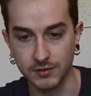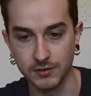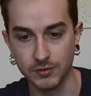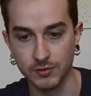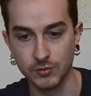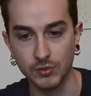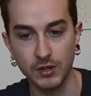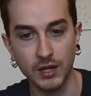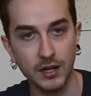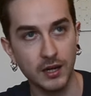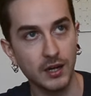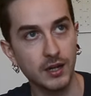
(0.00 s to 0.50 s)

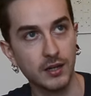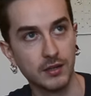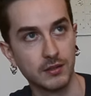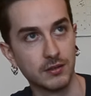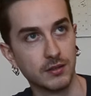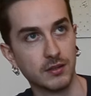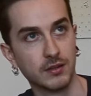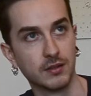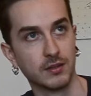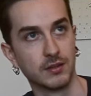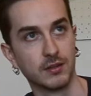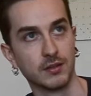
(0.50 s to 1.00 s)
oulala, là
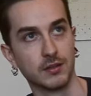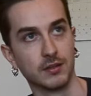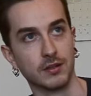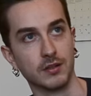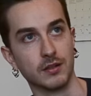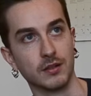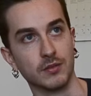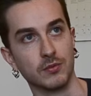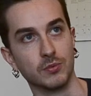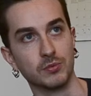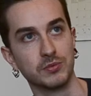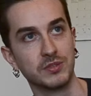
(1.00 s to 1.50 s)

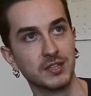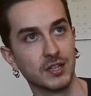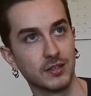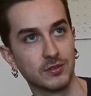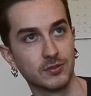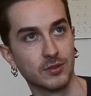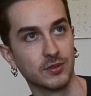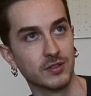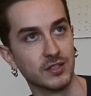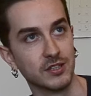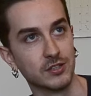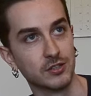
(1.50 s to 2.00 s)
là, on tire
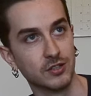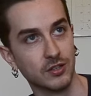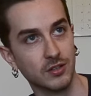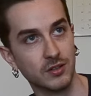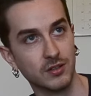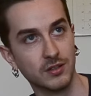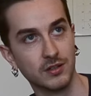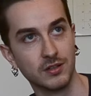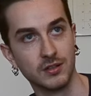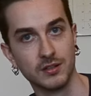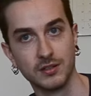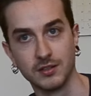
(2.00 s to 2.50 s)
sur des
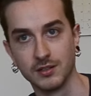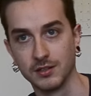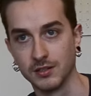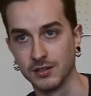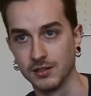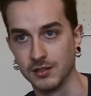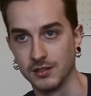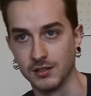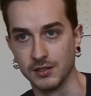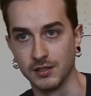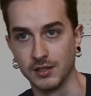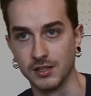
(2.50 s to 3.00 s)
gens
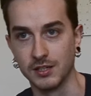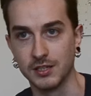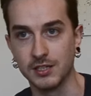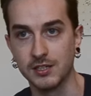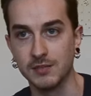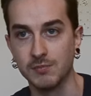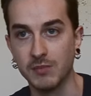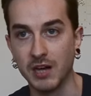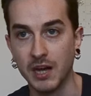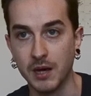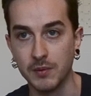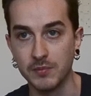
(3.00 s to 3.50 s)
et
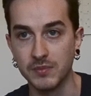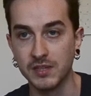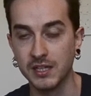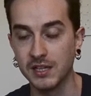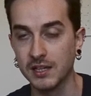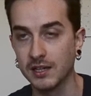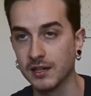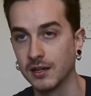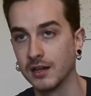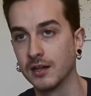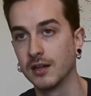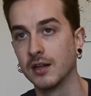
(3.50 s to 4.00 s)
qui m'a
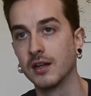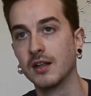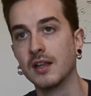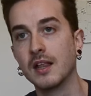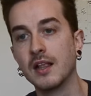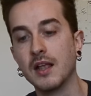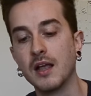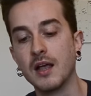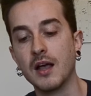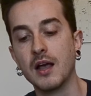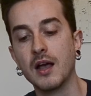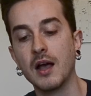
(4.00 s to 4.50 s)
amené
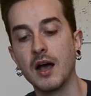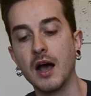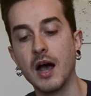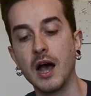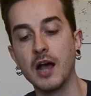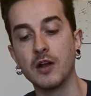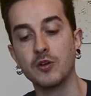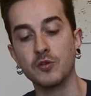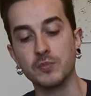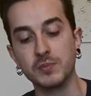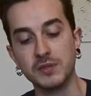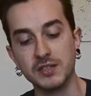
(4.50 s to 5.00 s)

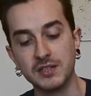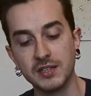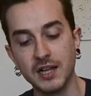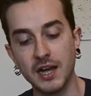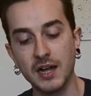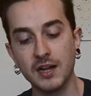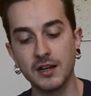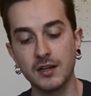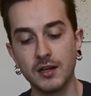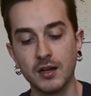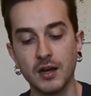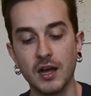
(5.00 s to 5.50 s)
à,
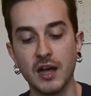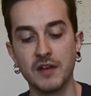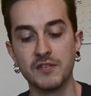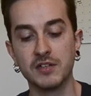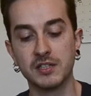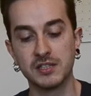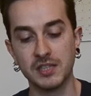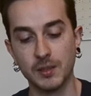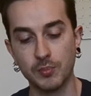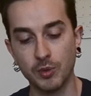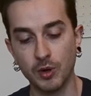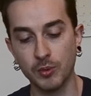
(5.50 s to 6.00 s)
l'hôpital
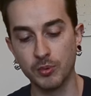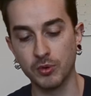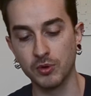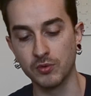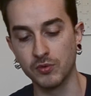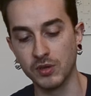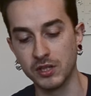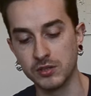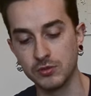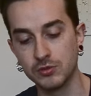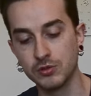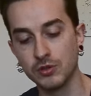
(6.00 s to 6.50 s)
avec sa propre
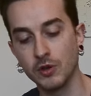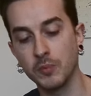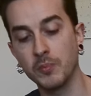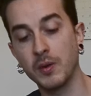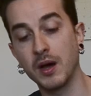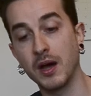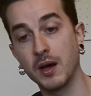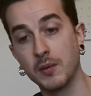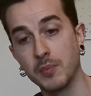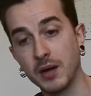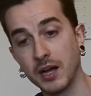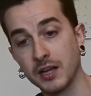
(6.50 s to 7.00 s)
voiture
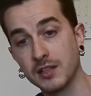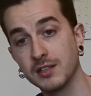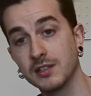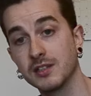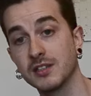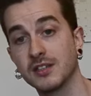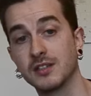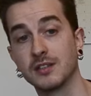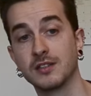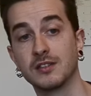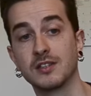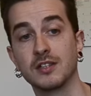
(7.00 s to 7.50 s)
par un parking
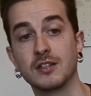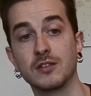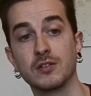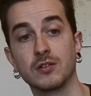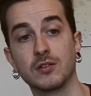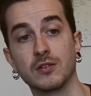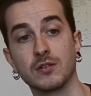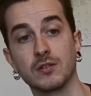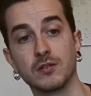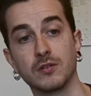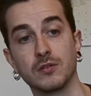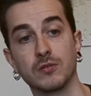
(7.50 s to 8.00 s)
qui était
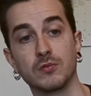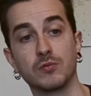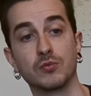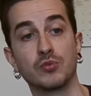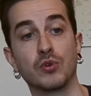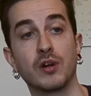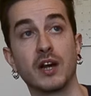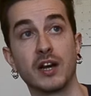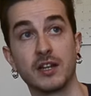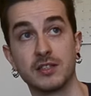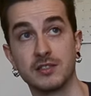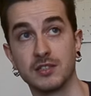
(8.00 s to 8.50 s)
de,
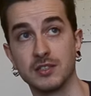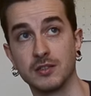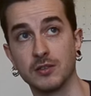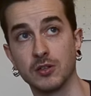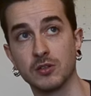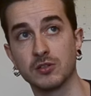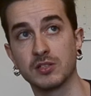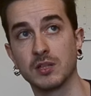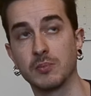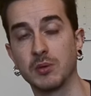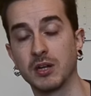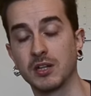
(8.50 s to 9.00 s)
de, la
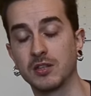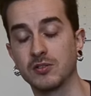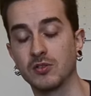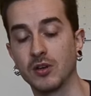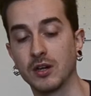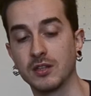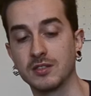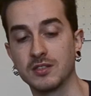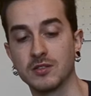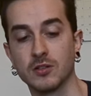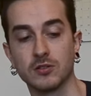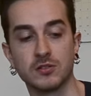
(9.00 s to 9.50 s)
résidence, un parking de
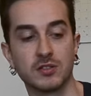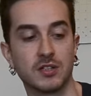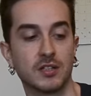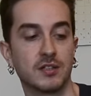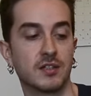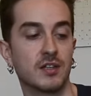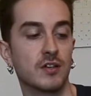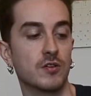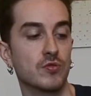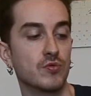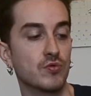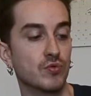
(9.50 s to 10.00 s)
la résidence qui
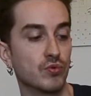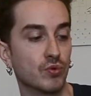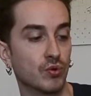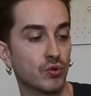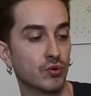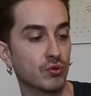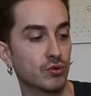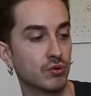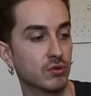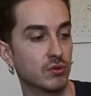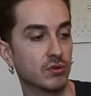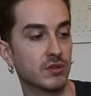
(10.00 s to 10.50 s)
était une
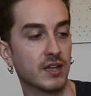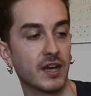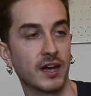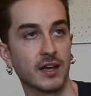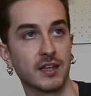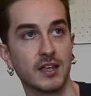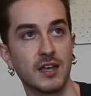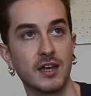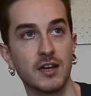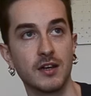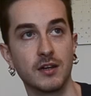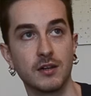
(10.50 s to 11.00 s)
rue
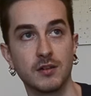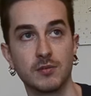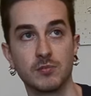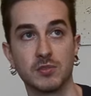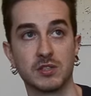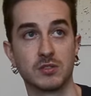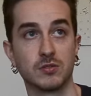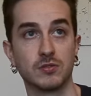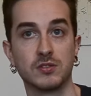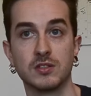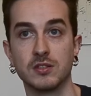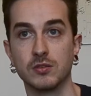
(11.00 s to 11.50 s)
derrière,
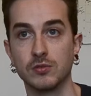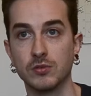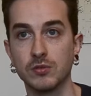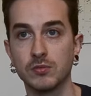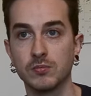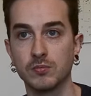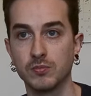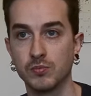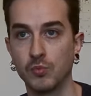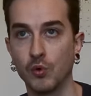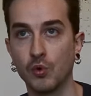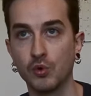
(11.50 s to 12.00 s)
parce que
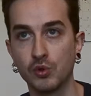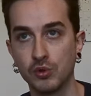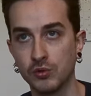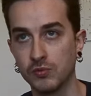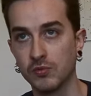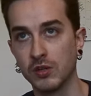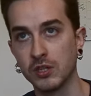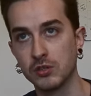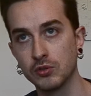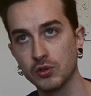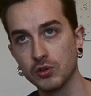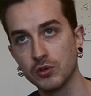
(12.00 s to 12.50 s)
sinon aucune
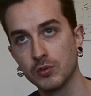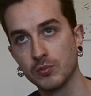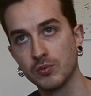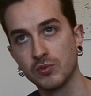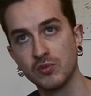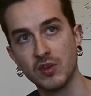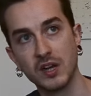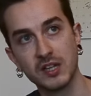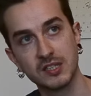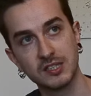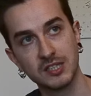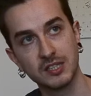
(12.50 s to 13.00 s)
voiture ne
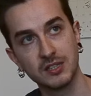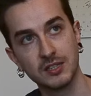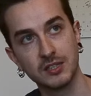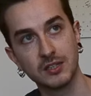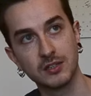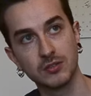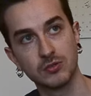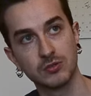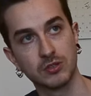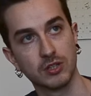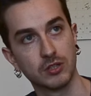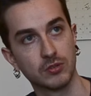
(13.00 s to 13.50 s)
pouvait accéder,
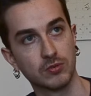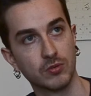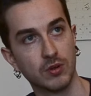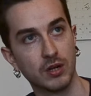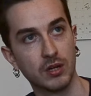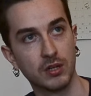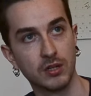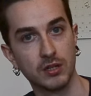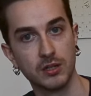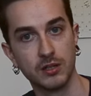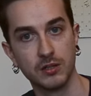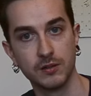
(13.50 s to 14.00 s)
que ce soit
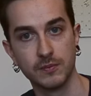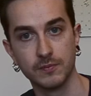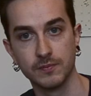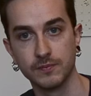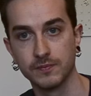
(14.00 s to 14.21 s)
les,